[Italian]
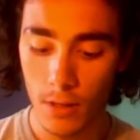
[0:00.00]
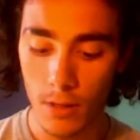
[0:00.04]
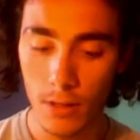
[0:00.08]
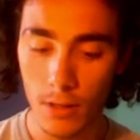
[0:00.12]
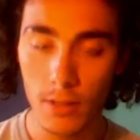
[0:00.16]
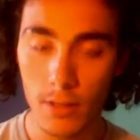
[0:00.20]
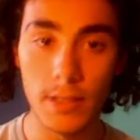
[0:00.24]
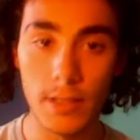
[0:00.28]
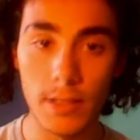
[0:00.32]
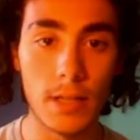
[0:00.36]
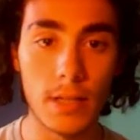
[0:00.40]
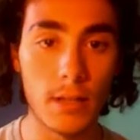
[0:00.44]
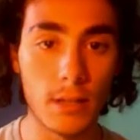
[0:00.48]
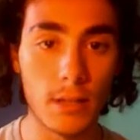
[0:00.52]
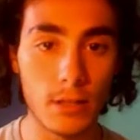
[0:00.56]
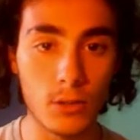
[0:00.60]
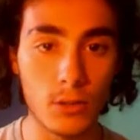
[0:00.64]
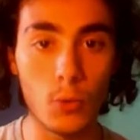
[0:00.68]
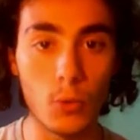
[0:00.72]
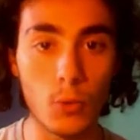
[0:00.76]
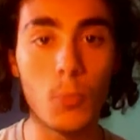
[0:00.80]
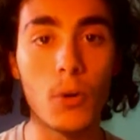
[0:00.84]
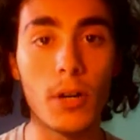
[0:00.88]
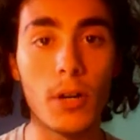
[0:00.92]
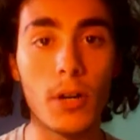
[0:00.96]
del
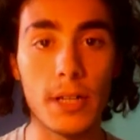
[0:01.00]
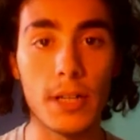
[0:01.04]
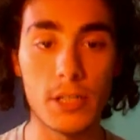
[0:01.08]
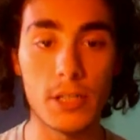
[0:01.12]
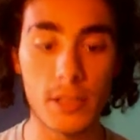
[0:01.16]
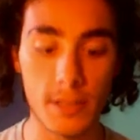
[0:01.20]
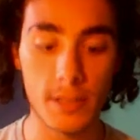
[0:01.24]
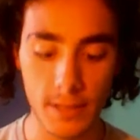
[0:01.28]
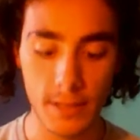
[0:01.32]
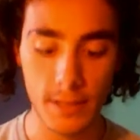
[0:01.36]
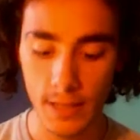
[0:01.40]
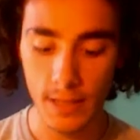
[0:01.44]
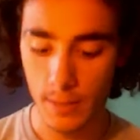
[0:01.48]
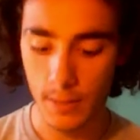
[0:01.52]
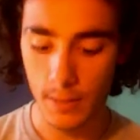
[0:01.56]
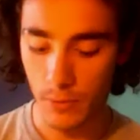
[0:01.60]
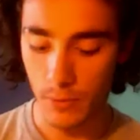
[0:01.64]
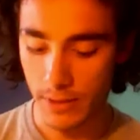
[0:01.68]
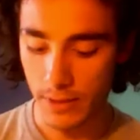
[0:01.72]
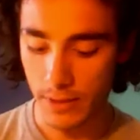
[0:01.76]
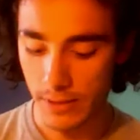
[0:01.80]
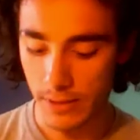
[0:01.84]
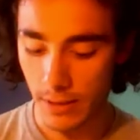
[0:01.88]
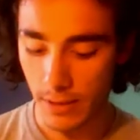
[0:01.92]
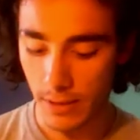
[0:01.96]
gruppo che recensirà la
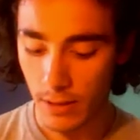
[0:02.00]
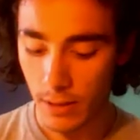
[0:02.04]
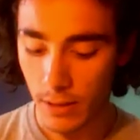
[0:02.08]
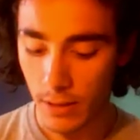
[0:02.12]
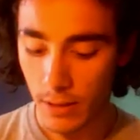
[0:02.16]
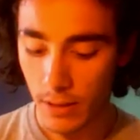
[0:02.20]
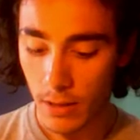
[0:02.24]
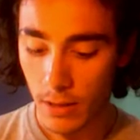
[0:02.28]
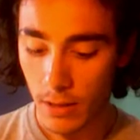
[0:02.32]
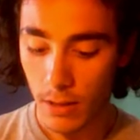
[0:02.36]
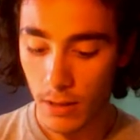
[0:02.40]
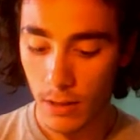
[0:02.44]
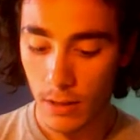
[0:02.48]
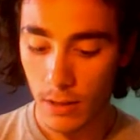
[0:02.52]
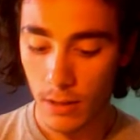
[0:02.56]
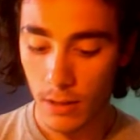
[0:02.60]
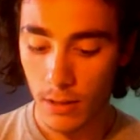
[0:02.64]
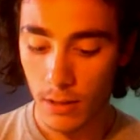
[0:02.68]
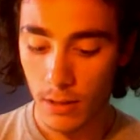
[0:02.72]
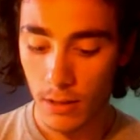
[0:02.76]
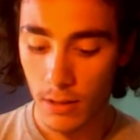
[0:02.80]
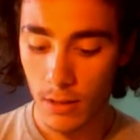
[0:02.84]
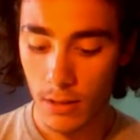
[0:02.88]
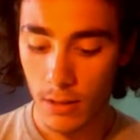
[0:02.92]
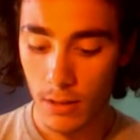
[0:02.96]
poesia.
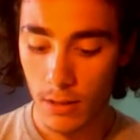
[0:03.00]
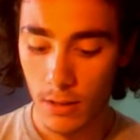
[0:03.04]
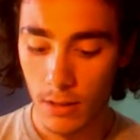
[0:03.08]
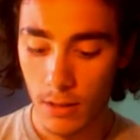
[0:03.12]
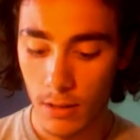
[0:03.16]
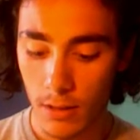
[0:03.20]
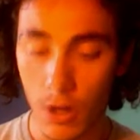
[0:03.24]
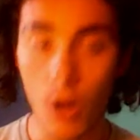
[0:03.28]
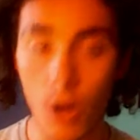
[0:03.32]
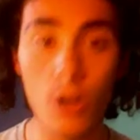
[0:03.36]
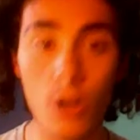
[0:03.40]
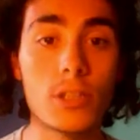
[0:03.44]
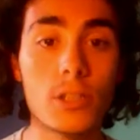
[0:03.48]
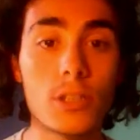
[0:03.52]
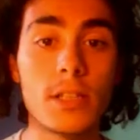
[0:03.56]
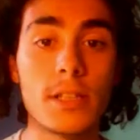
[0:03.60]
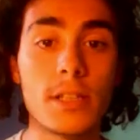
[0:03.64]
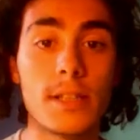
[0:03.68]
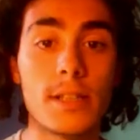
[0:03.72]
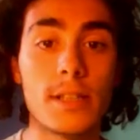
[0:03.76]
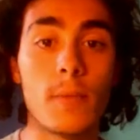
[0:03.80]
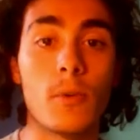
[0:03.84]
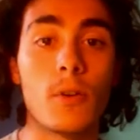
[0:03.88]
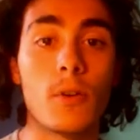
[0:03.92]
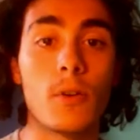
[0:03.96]
Eh, oggi
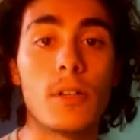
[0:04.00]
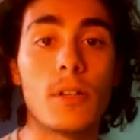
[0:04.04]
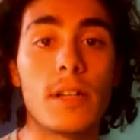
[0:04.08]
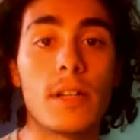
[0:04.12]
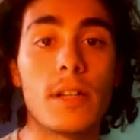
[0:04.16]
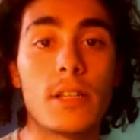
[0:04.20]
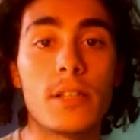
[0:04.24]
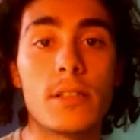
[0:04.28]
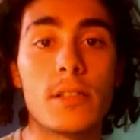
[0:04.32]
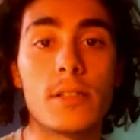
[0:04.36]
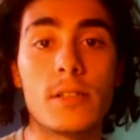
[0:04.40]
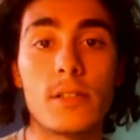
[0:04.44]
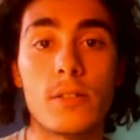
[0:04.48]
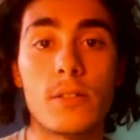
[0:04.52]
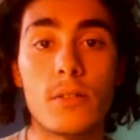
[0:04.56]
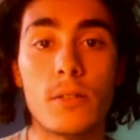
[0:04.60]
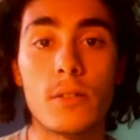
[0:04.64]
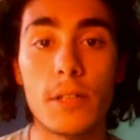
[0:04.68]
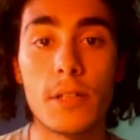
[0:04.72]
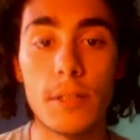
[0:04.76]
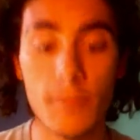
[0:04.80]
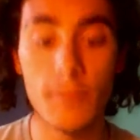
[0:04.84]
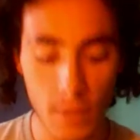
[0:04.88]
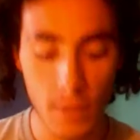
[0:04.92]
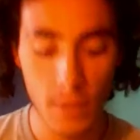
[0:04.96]
iniziamo con le
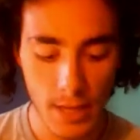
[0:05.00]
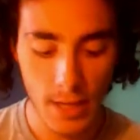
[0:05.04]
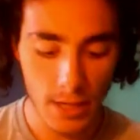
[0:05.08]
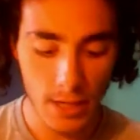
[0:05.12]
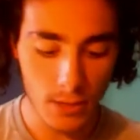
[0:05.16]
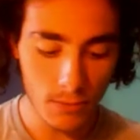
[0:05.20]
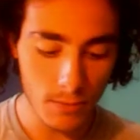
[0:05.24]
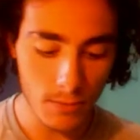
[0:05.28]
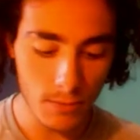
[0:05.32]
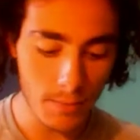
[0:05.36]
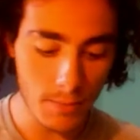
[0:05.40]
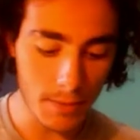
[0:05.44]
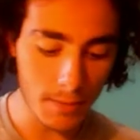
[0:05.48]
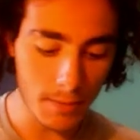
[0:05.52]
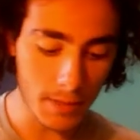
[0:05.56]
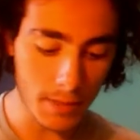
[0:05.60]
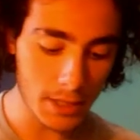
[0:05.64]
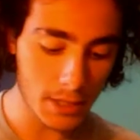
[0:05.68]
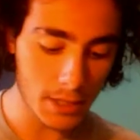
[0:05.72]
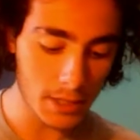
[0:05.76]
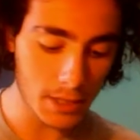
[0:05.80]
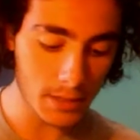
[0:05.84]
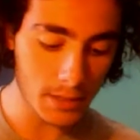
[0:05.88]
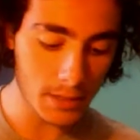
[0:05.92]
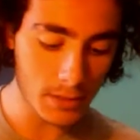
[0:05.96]
recensioni e come prima
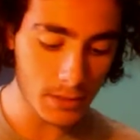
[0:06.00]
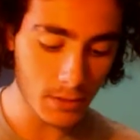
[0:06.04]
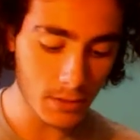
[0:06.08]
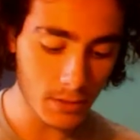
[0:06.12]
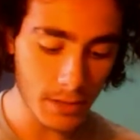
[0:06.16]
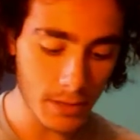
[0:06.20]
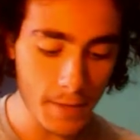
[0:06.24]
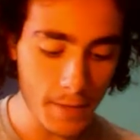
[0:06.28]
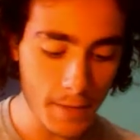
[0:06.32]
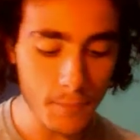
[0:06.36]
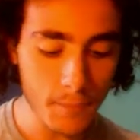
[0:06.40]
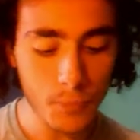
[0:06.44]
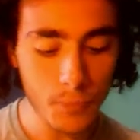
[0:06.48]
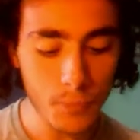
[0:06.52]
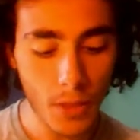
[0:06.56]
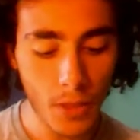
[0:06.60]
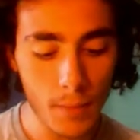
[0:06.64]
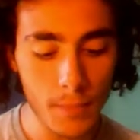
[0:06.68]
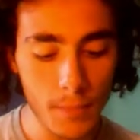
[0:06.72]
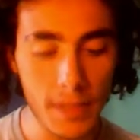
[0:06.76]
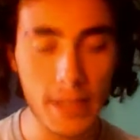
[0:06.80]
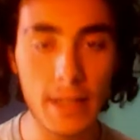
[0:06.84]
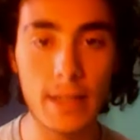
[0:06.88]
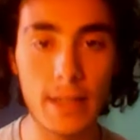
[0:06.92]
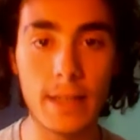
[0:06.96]
recensione
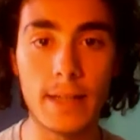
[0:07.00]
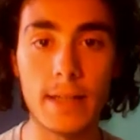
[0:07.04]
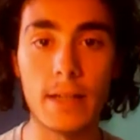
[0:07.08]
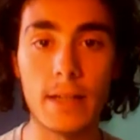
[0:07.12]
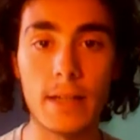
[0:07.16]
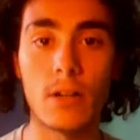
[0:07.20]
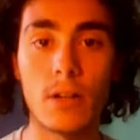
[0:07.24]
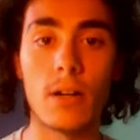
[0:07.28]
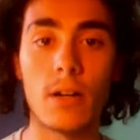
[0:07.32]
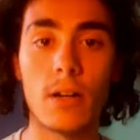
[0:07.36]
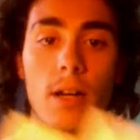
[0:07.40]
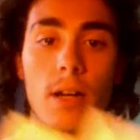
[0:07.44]
mi dedicherò